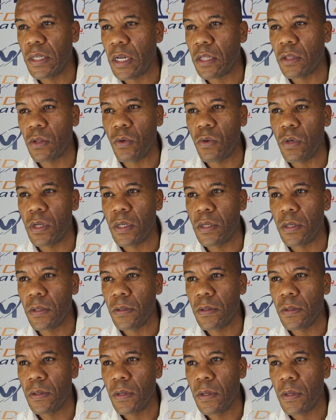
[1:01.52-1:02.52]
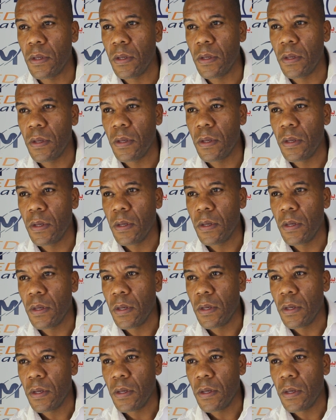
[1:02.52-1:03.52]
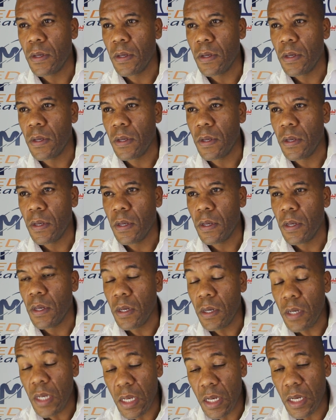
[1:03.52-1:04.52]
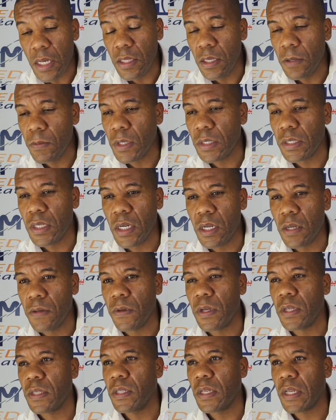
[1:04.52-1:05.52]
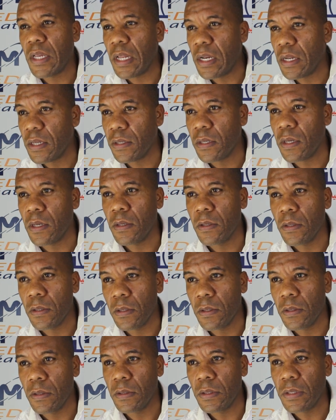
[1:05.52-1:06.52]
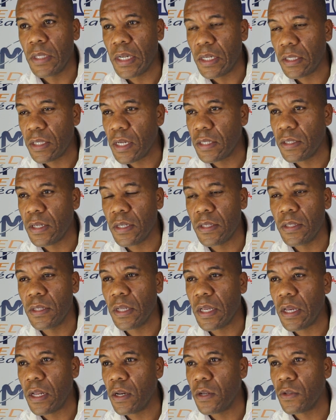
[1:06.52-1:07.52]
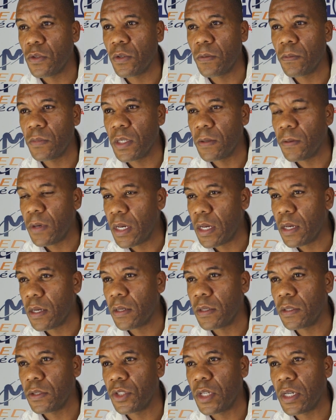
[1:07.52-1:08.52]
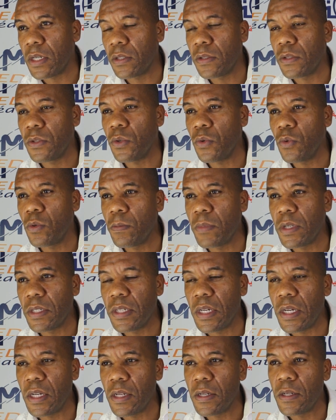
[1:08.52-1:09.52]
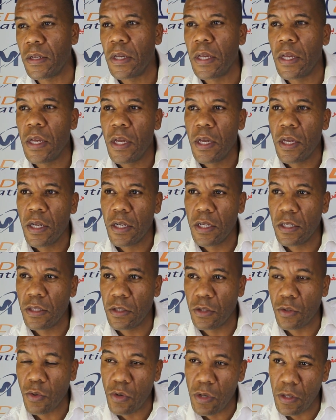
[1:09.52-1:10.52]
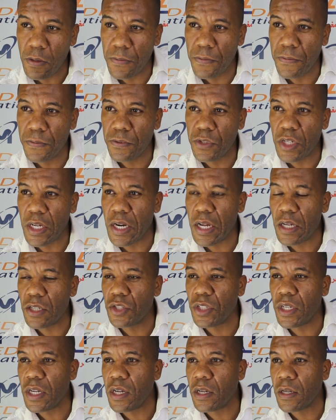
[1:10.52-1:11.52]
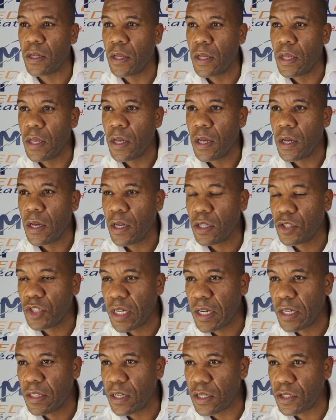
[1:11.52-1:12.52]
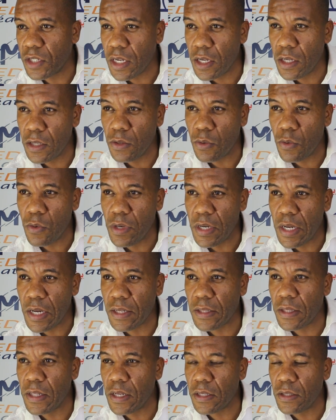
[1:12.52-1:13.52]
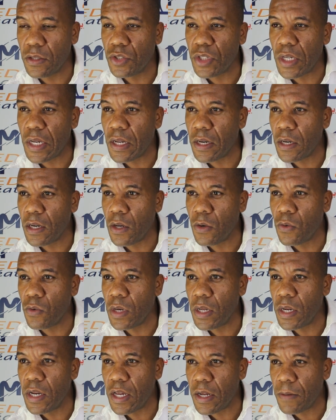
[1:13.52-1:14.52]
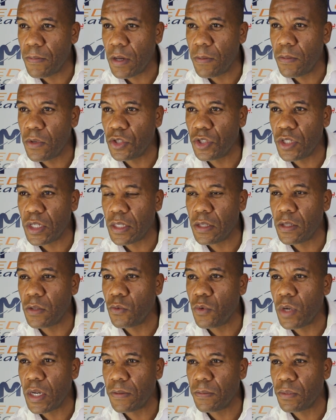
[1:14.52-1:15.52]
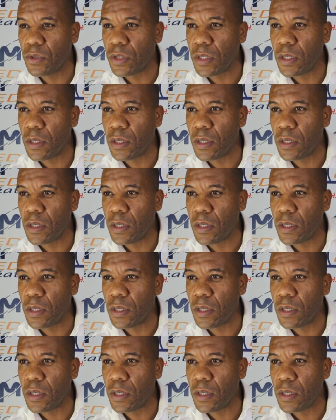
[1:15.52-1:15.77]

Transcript: كيعطلوا علينا وانت عندك مصاريف اه عندي مصاريف خاصني نخلصها التفريطات خاصنا نخلصهم دابا شهر تسعود مثلا كتدخل في شهر عشرة شهر 11 غيدخل نهار ثلاث ان شاء الله ولا الاربعاء باش جات واحد